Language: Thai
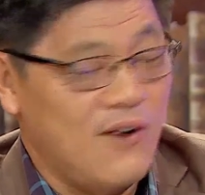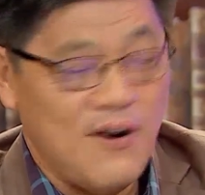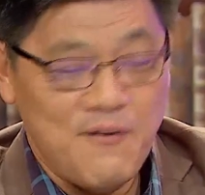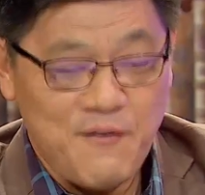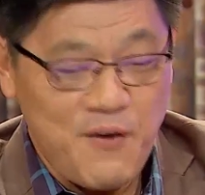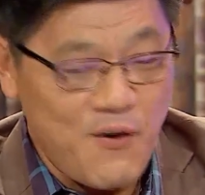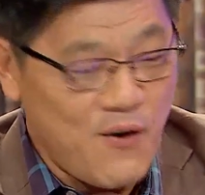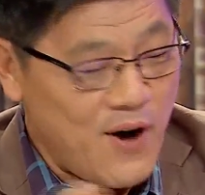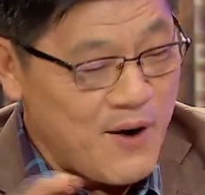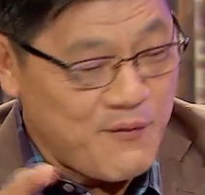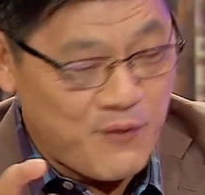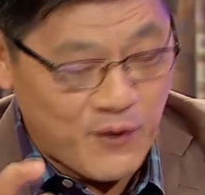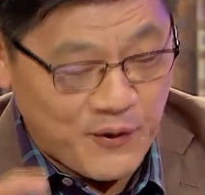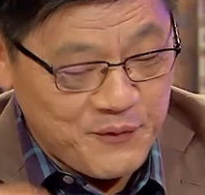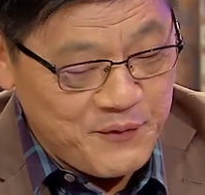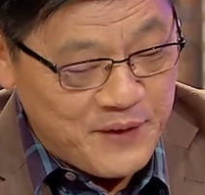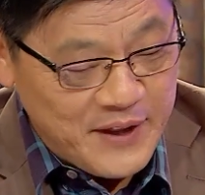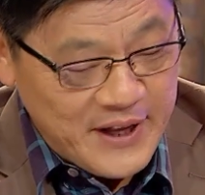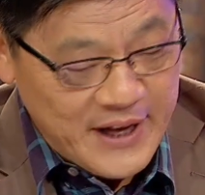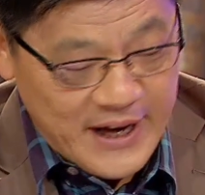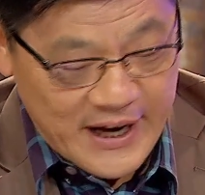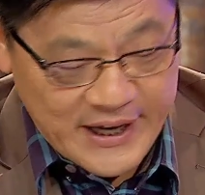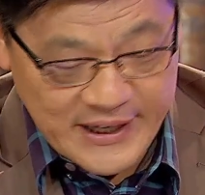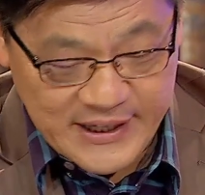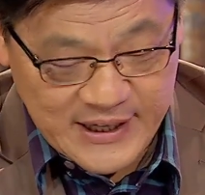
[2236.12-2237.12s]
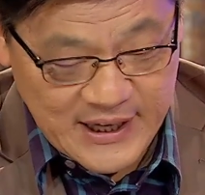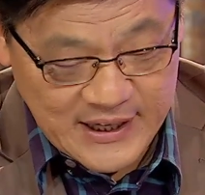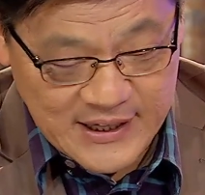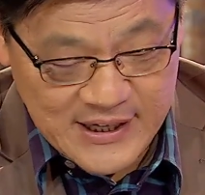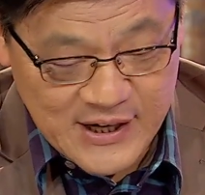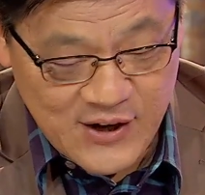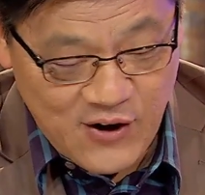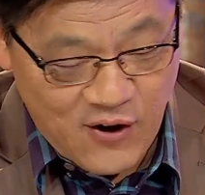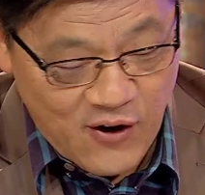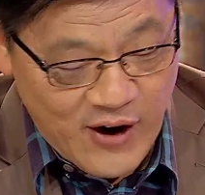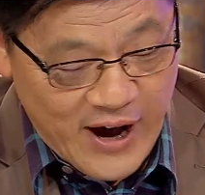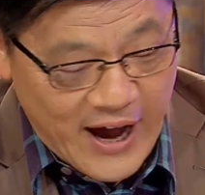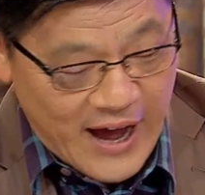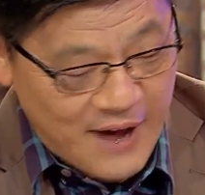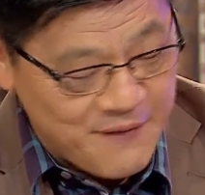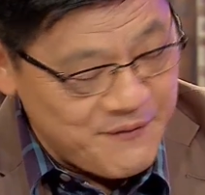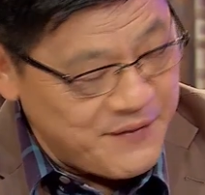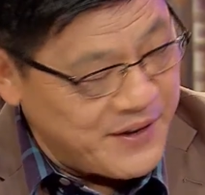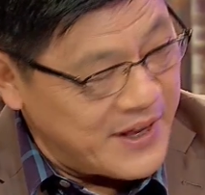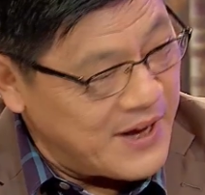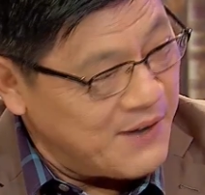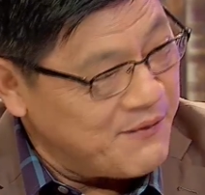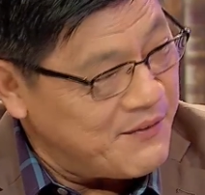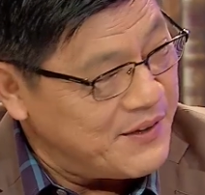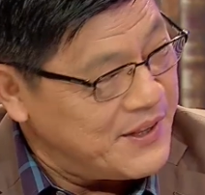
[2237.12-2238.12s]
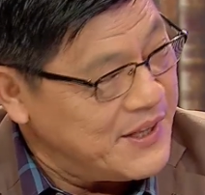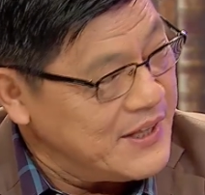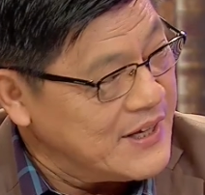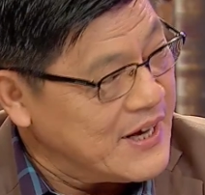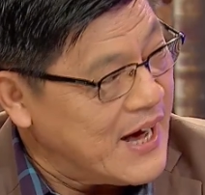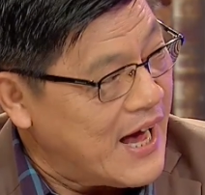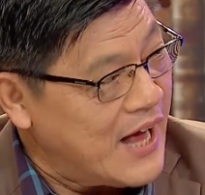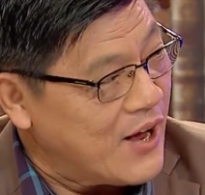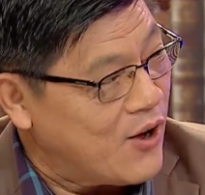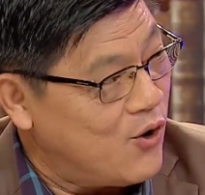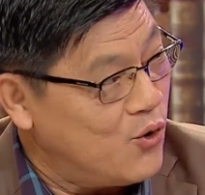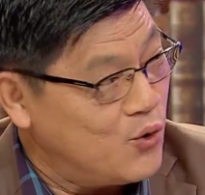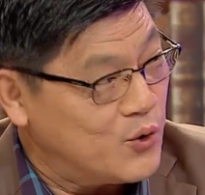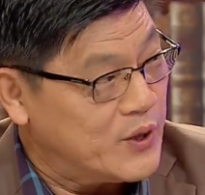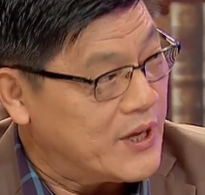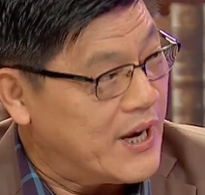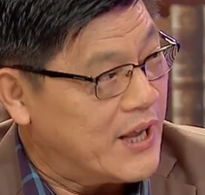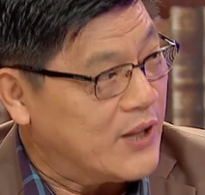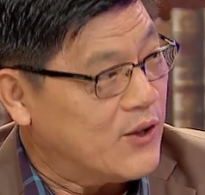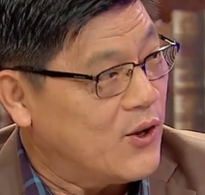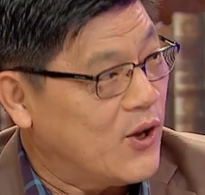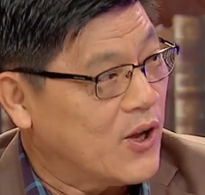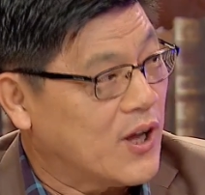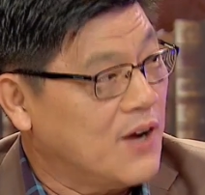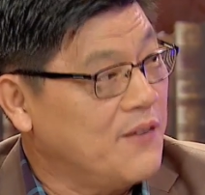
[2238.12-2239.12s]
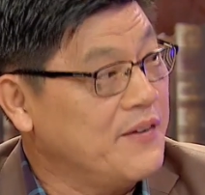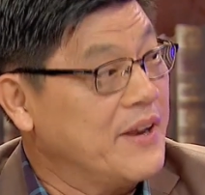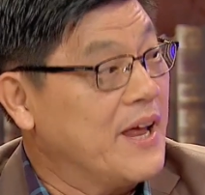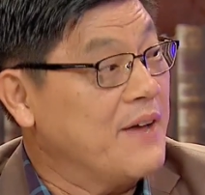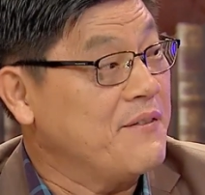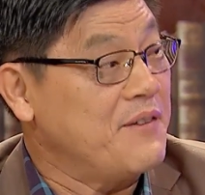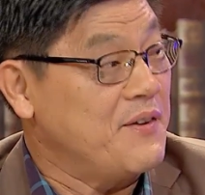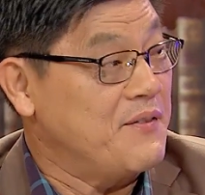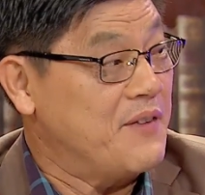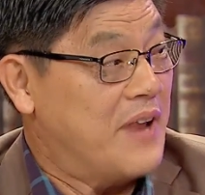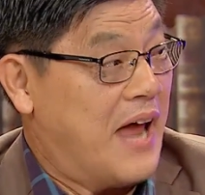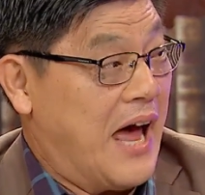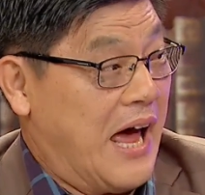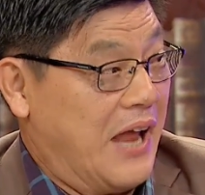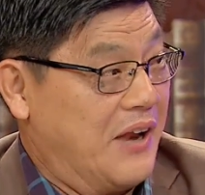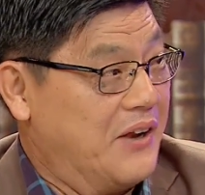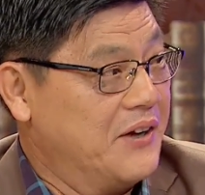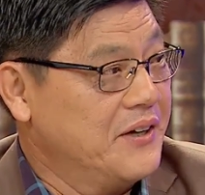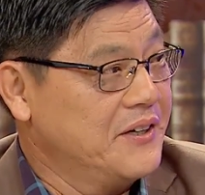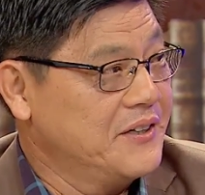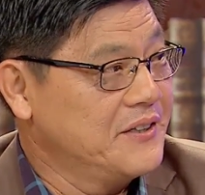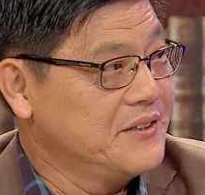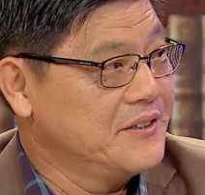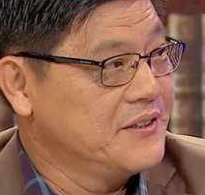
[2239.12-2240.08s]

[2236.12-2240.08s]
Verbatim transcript: แต่ว่าไม่ว่าผลเป็นยังไงเนี่ยเรื่องของการเป็นกรรมธิการของคุณธนาธรก็ไม่ได้มีปัญหาแล้ว